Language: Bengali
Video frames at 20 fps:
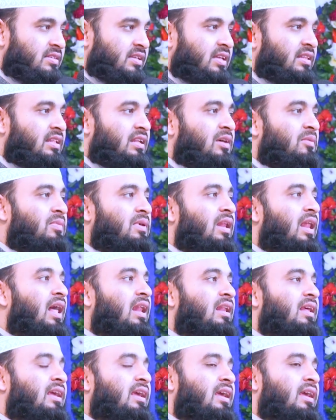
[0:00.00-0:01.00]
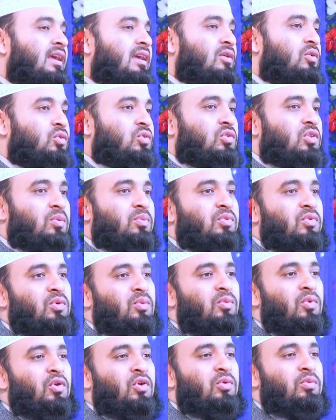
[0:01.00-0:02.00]
সেদেনা বেলালকে উত্তপ্ত
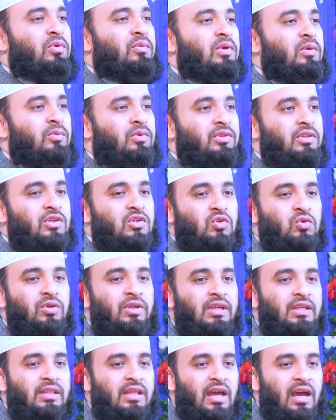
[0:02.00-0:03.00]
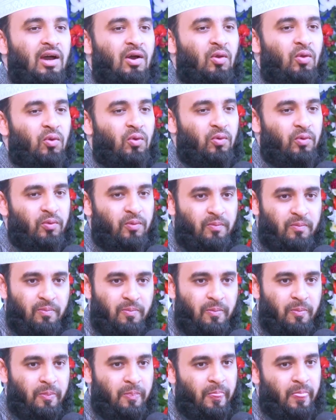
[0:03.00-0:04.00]
মরুভূমির মধ্যে শুইয়ে দেয়া হলো
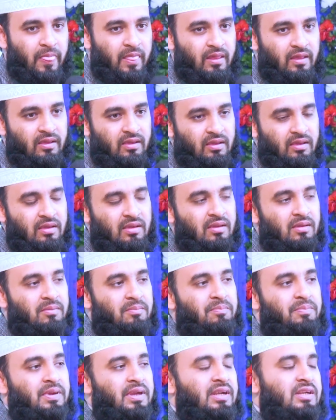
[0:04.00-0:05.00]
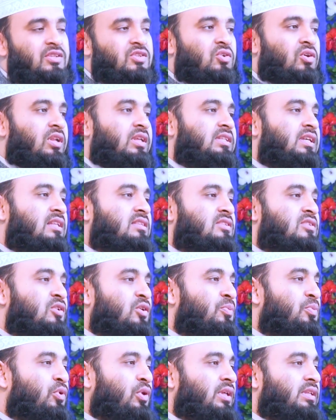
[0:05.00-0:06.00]
পিঠ জ্বলে যাচ্ছিল
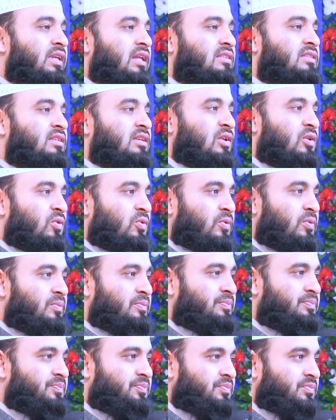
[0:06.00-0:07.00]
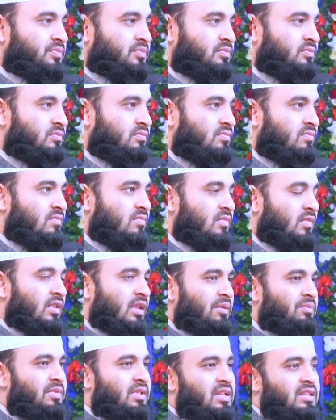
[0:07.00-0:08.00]
পড়ে যাচ্ছিল
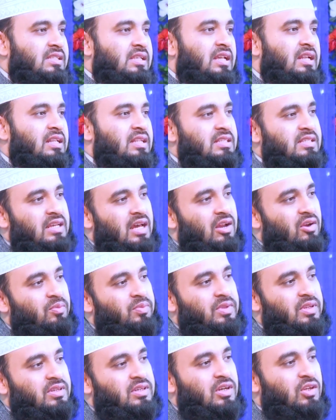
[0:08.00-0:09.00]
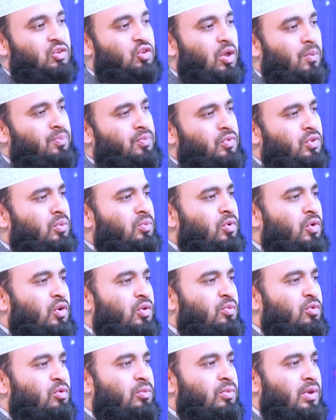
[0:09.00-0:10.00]
আপনারা জানেন যে আরব দেশের তপ্ত
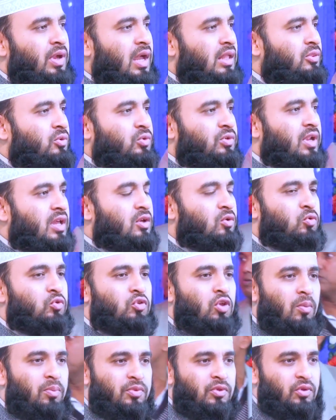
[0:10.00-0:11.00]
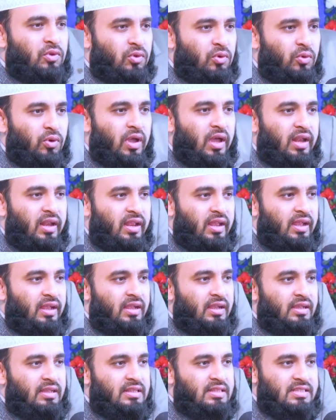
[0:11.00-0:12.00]
মরুভূমি এতটাই উত্তপ্ত ওখানে
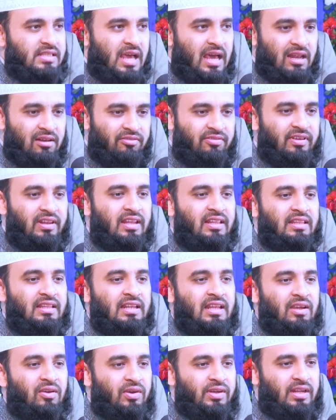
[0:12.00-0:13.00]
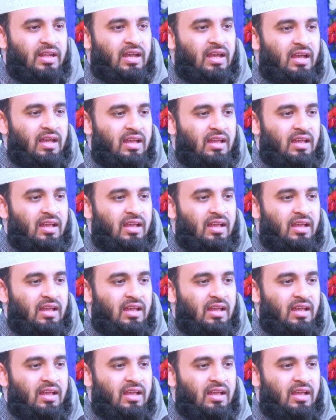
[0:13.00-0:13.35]
চাল ফেলে দিলে ওইটা